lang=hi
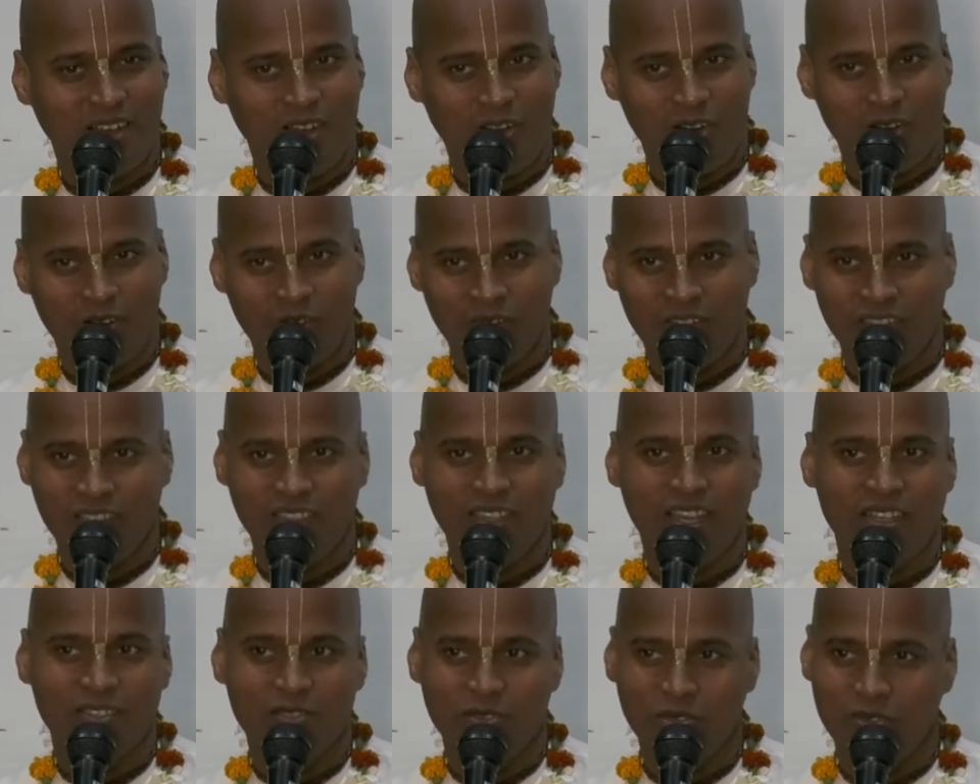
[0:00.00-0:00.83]
और
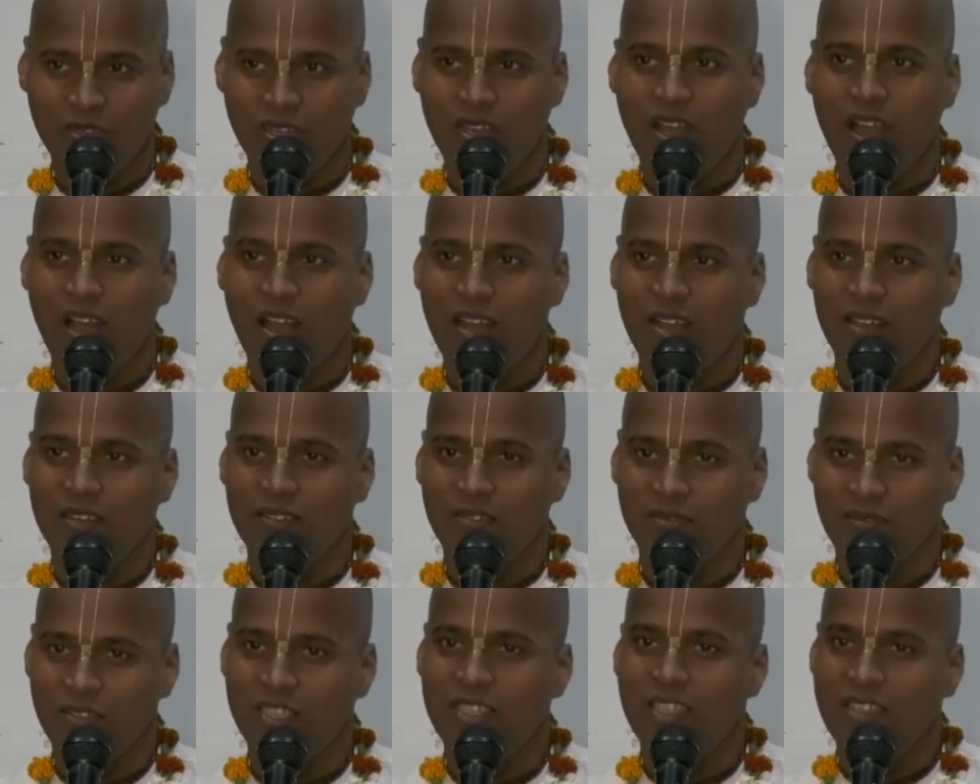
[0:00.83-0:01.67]
वृत्तासुर का
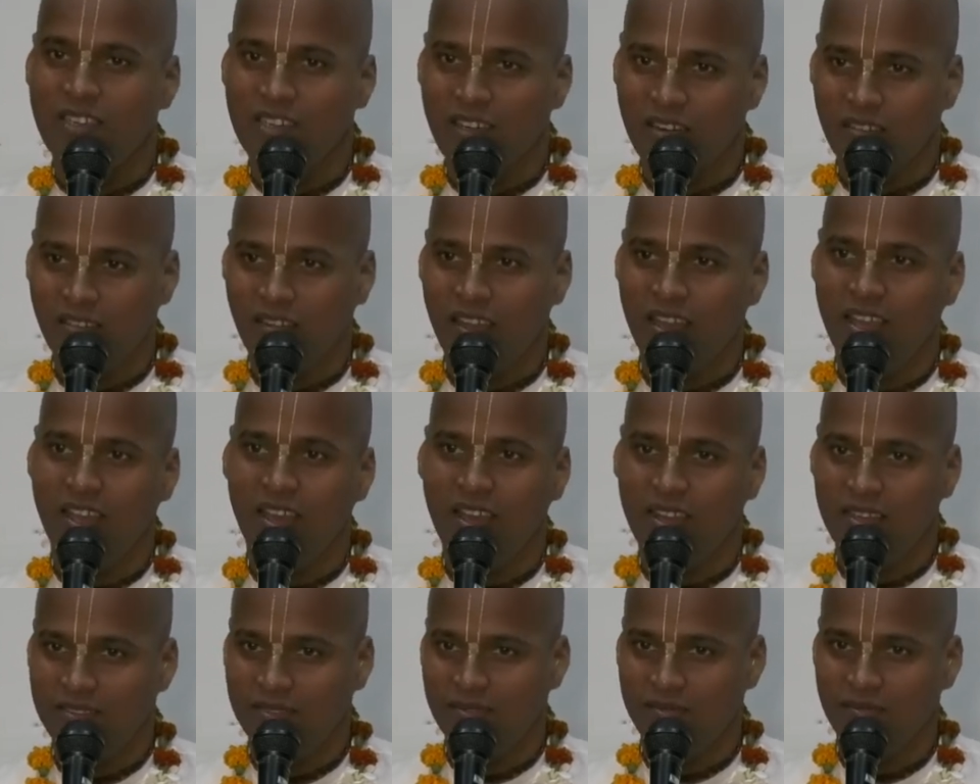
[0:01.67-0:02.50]
वध करवाया
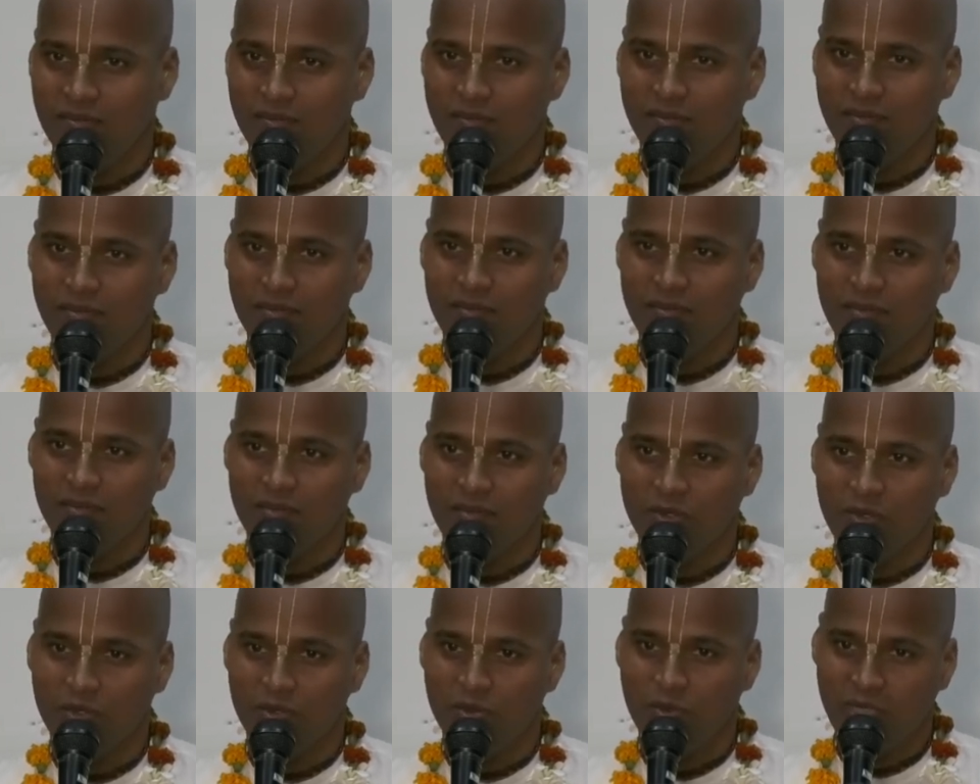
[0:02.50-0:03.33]

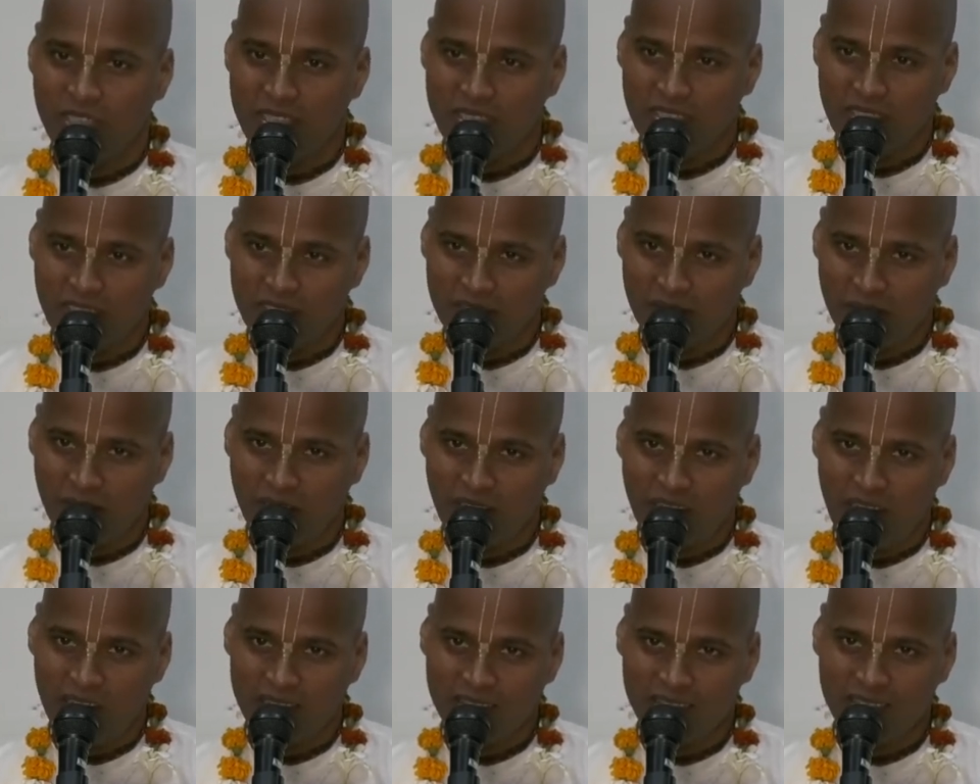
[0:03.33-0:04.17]
तो परीक्षित
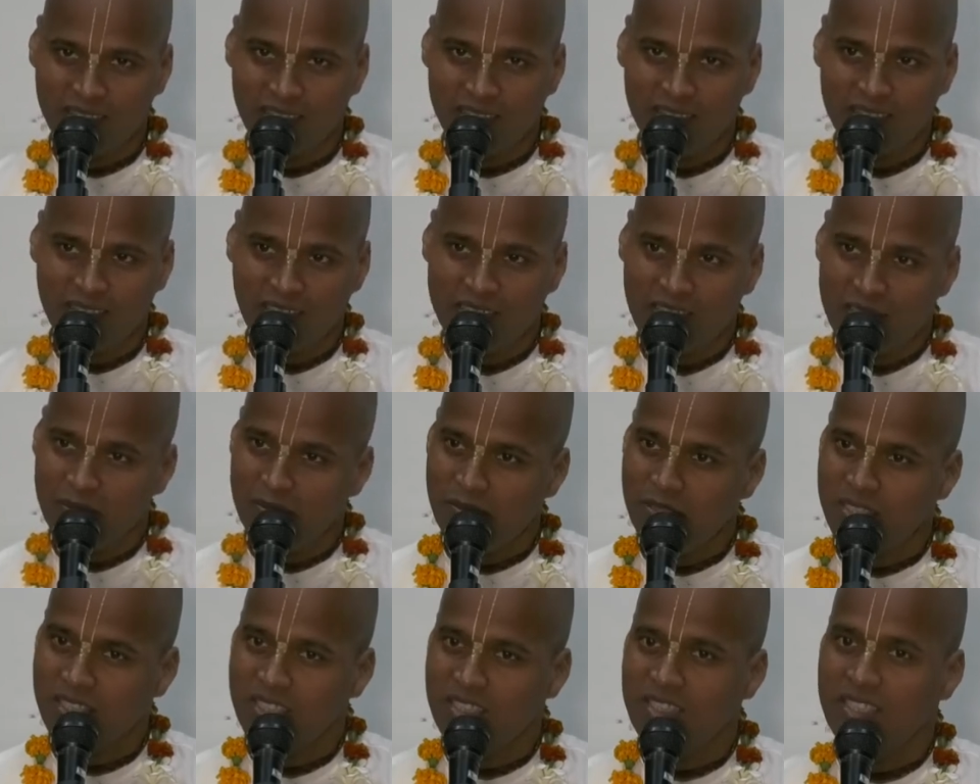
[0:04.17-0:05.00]
महाराज ने यही
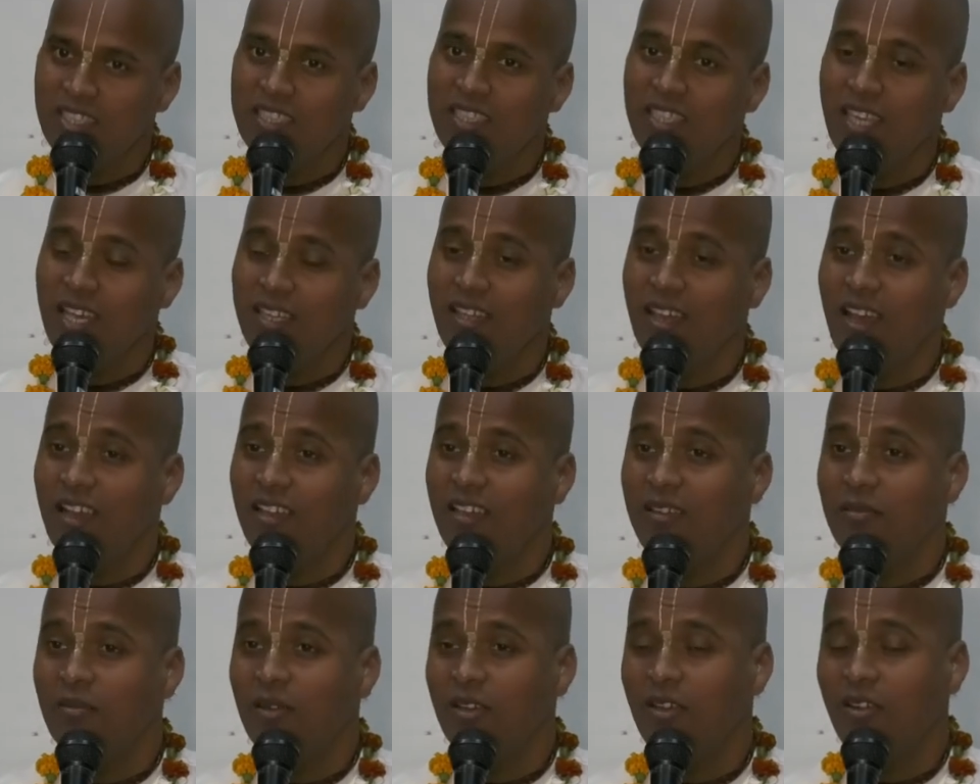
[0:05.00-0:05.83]
प्रश्न किया था
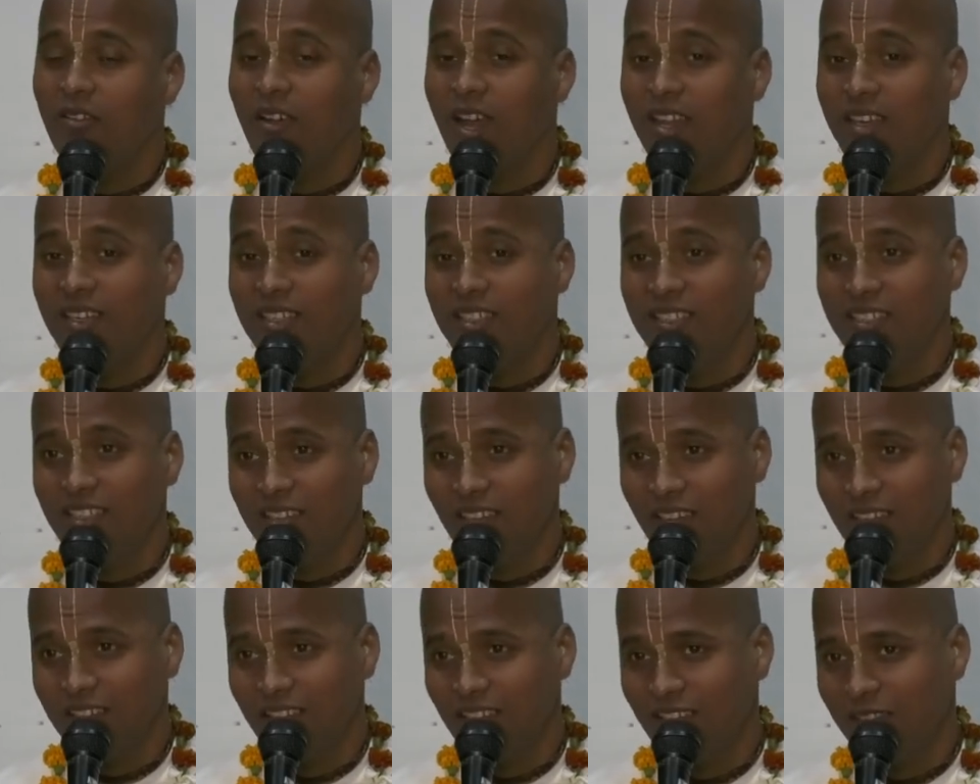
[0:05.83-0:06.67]
कि भगवान ने ये
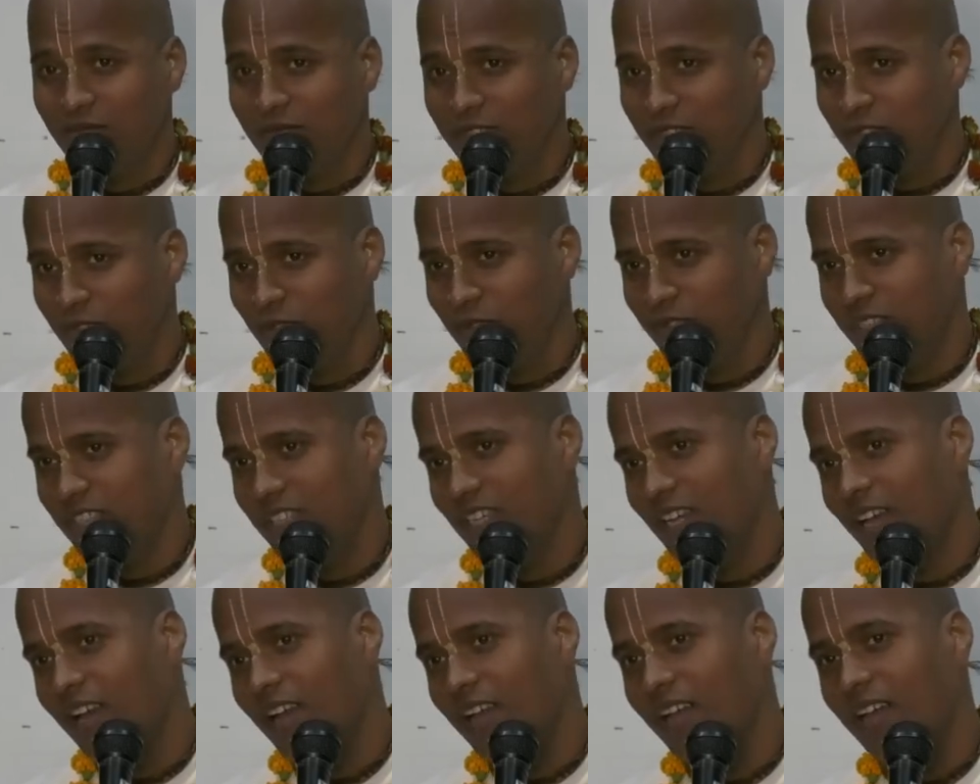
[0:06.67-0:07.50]
अधर्म क्यों
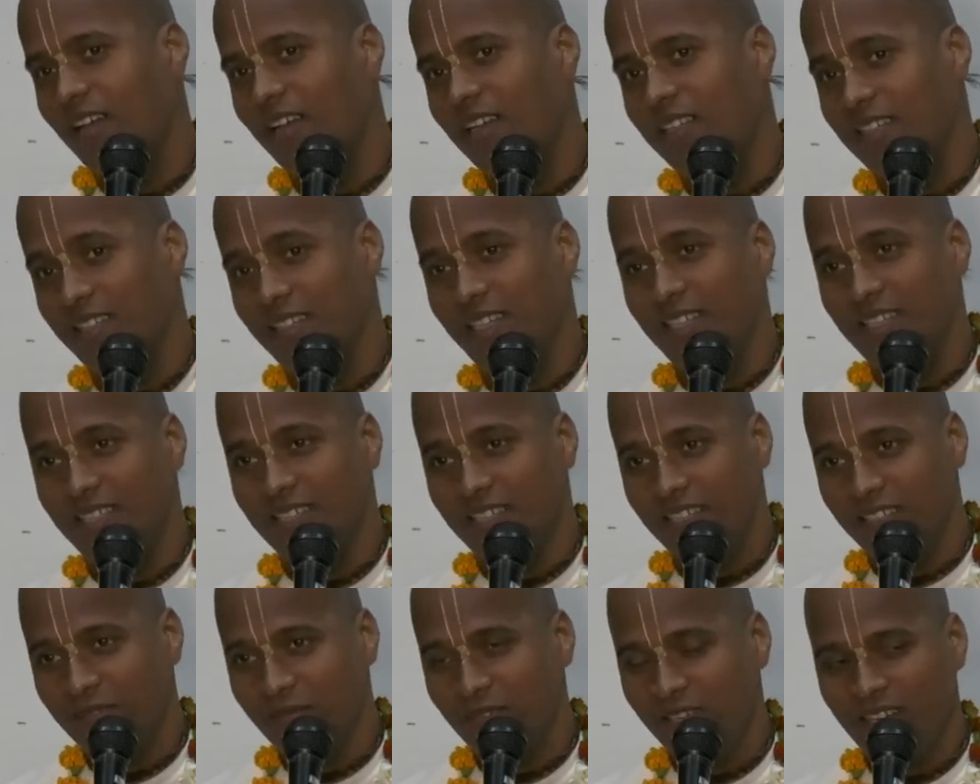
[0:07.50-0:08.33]
किया
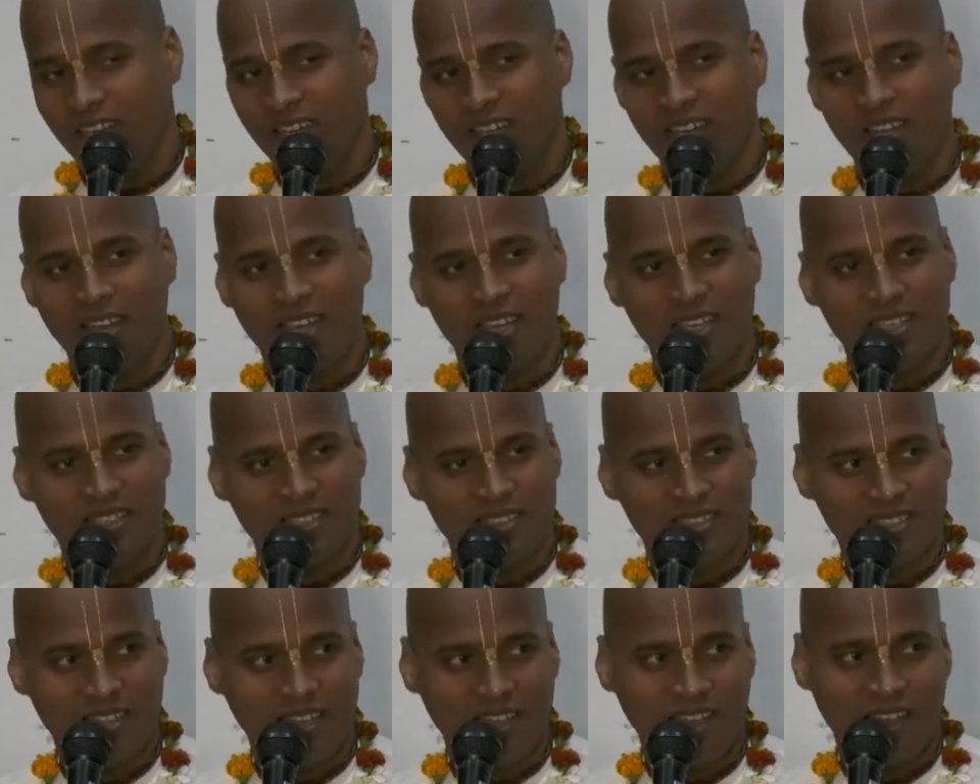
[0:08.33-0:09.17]
देखने में लग रहा है
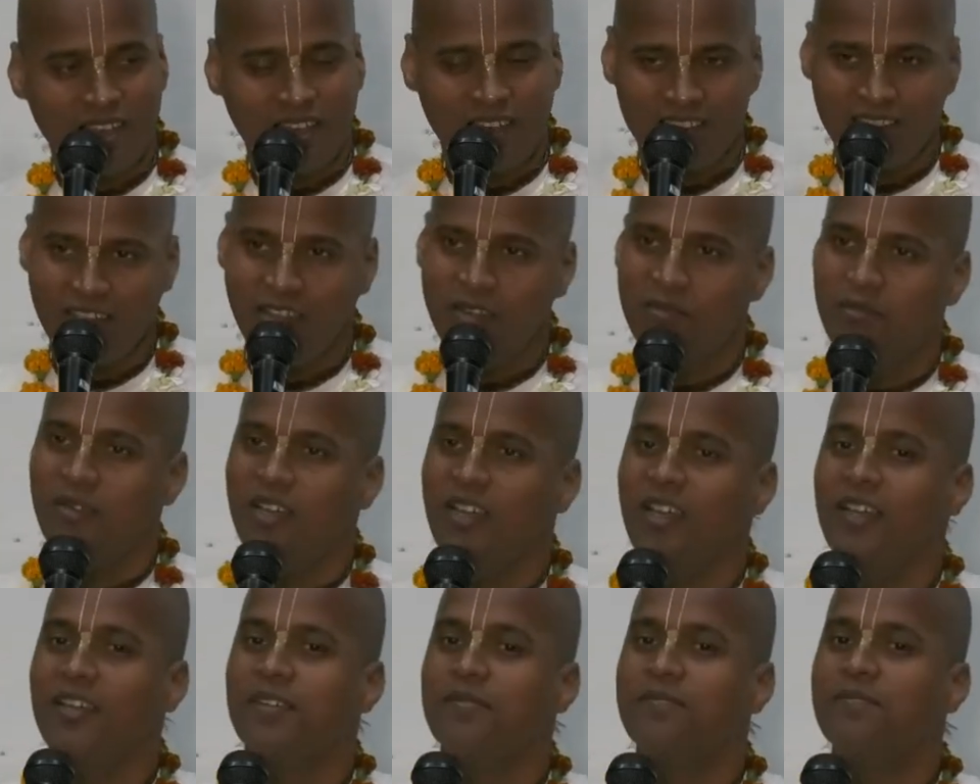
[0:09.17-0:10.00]
कि ये अधर्म है